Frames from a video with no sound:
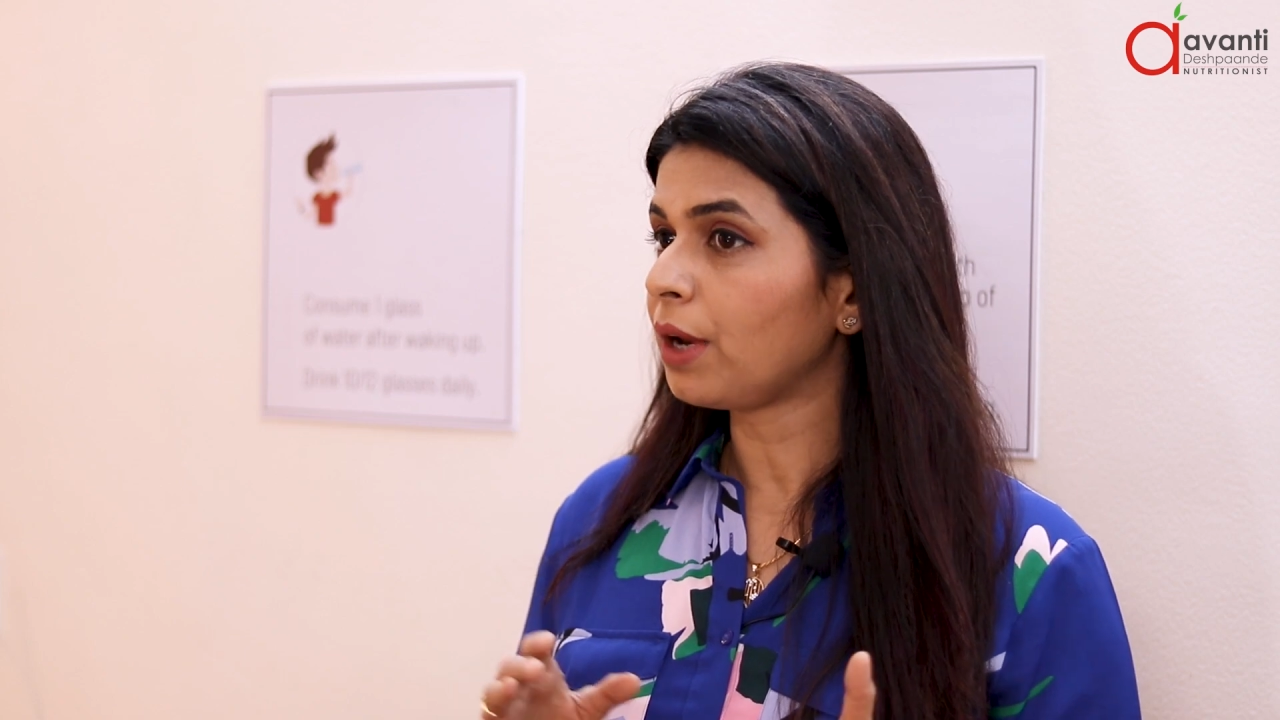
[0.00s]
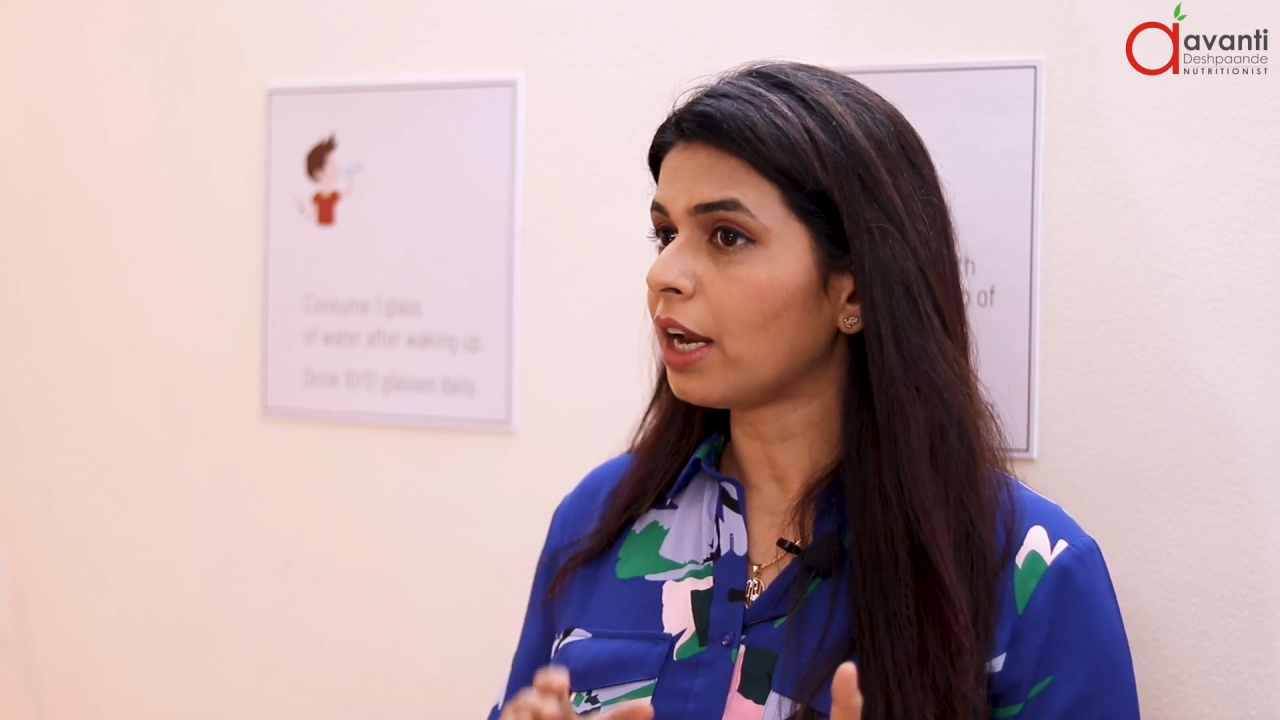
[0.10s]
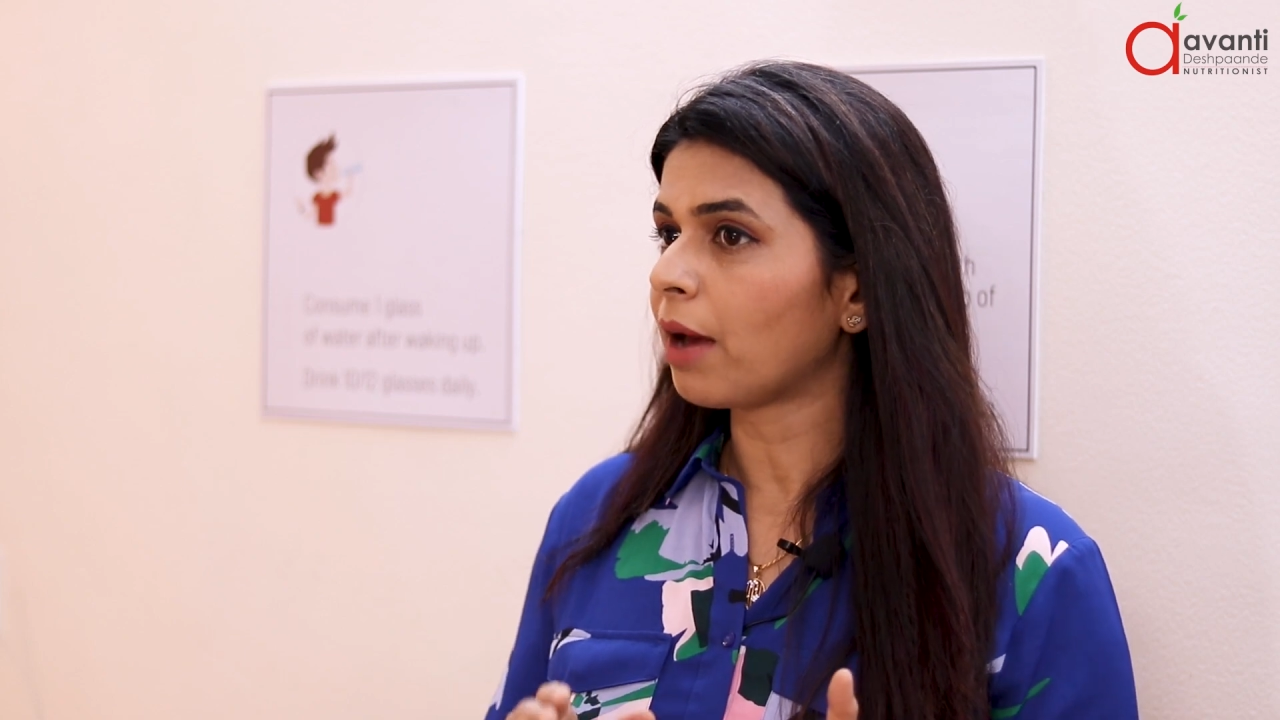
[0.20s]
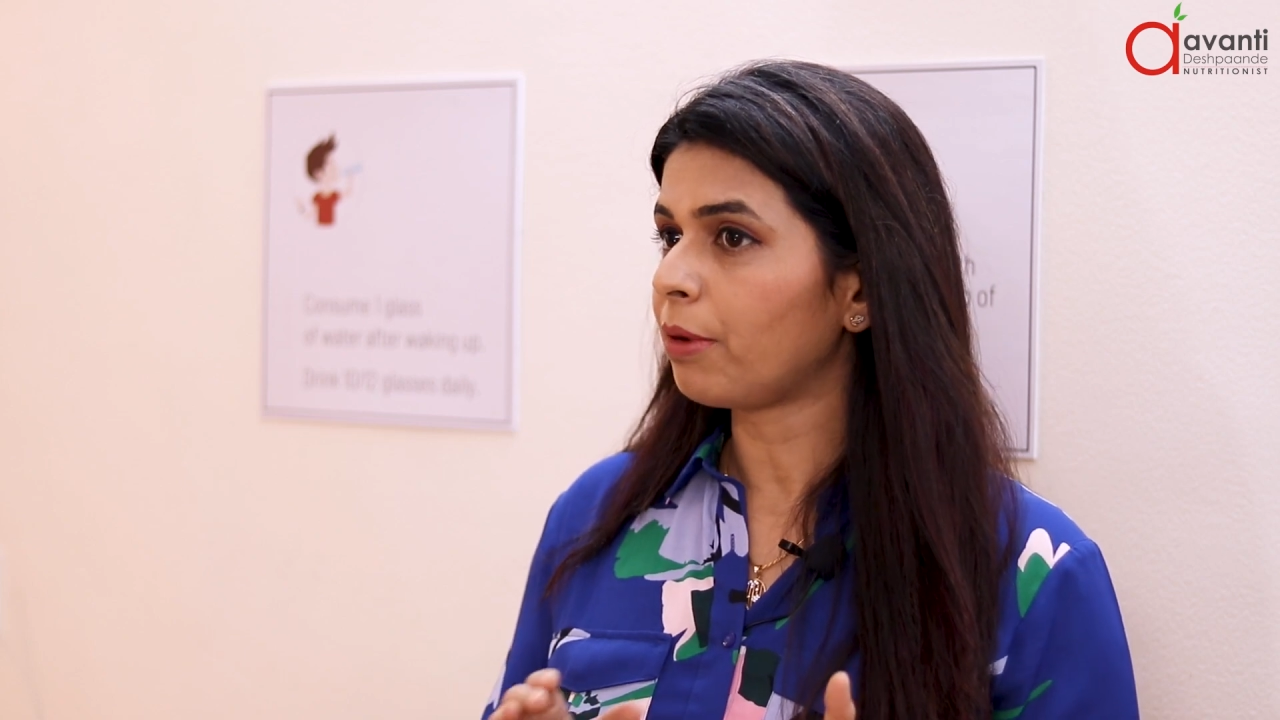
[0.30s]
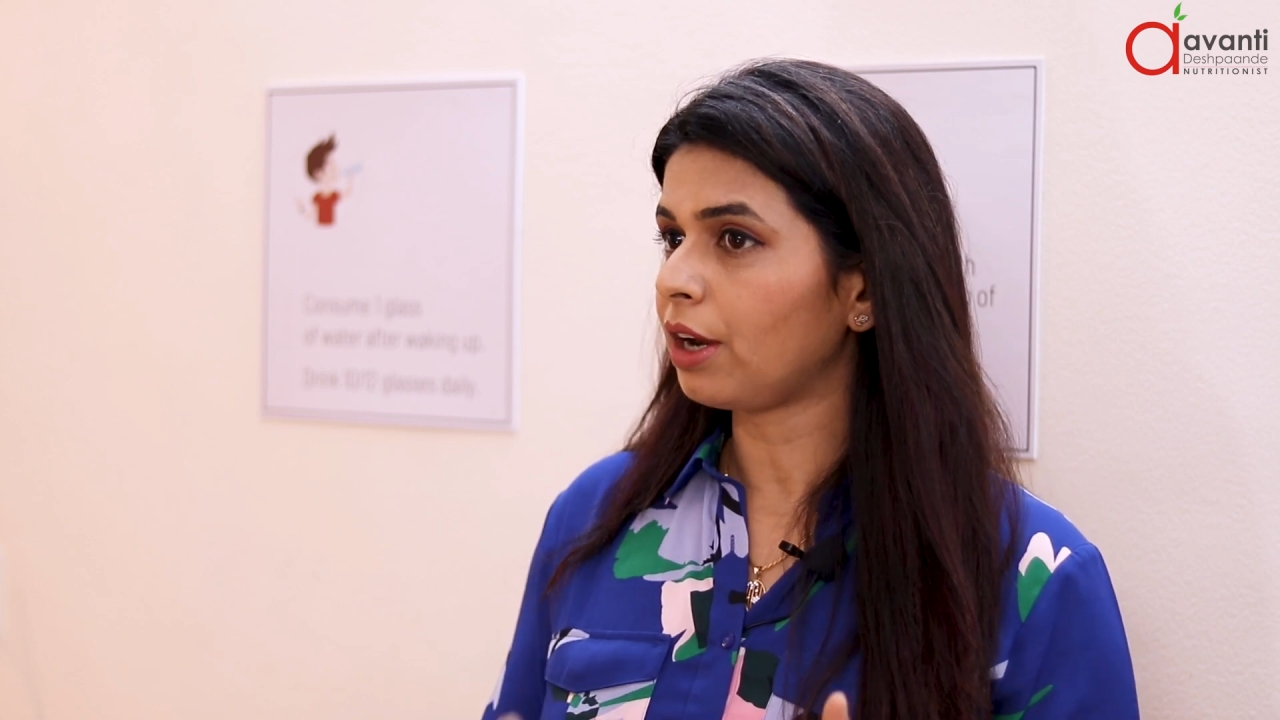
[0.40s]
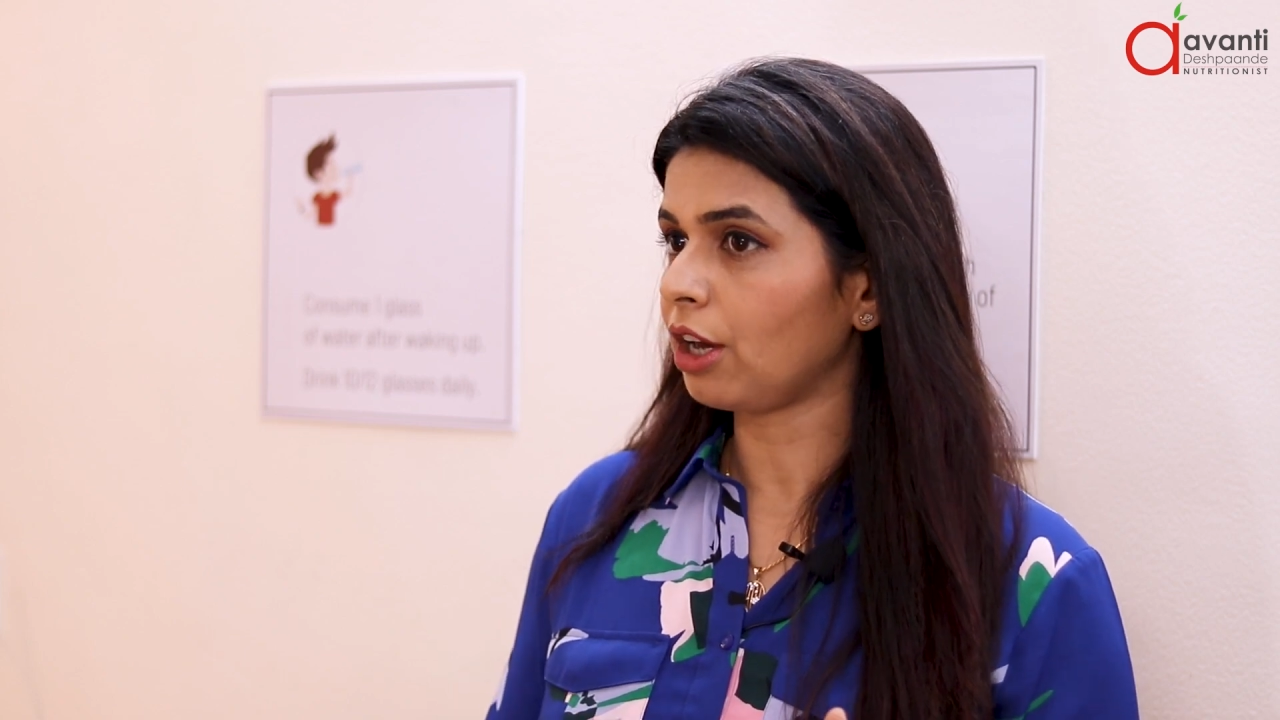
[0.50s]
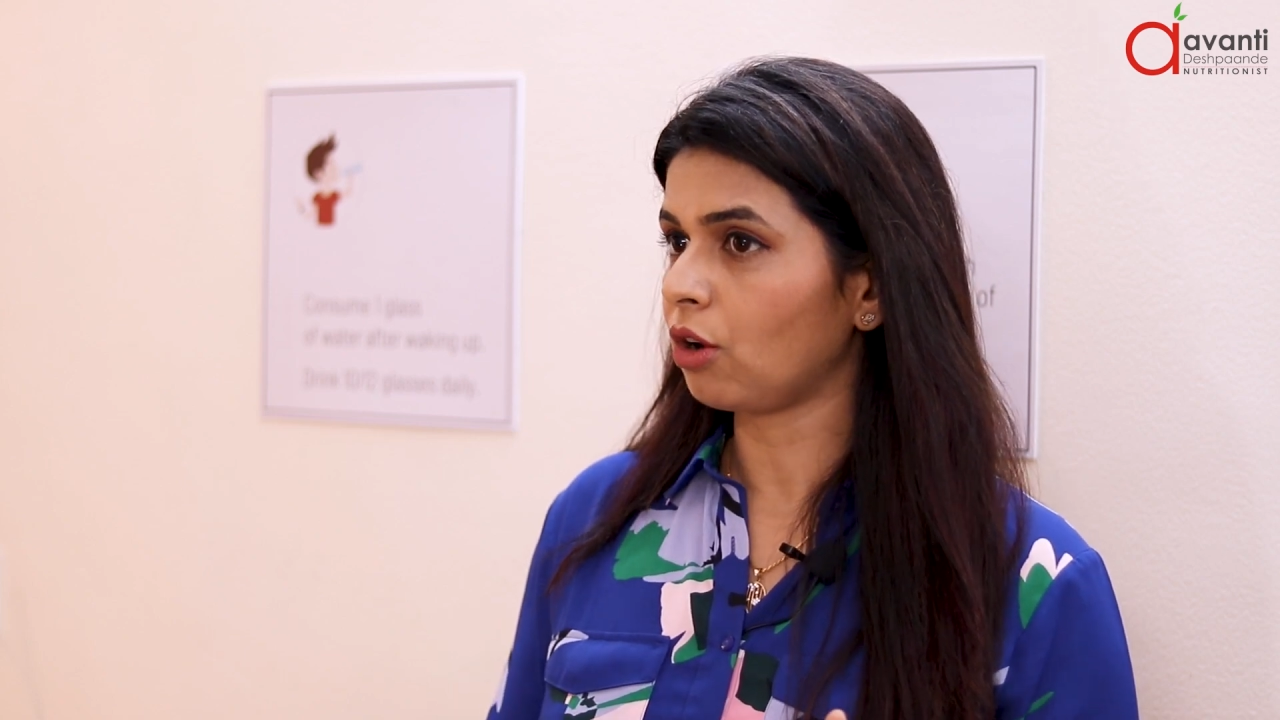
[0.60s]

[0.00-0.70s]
डायबिटिक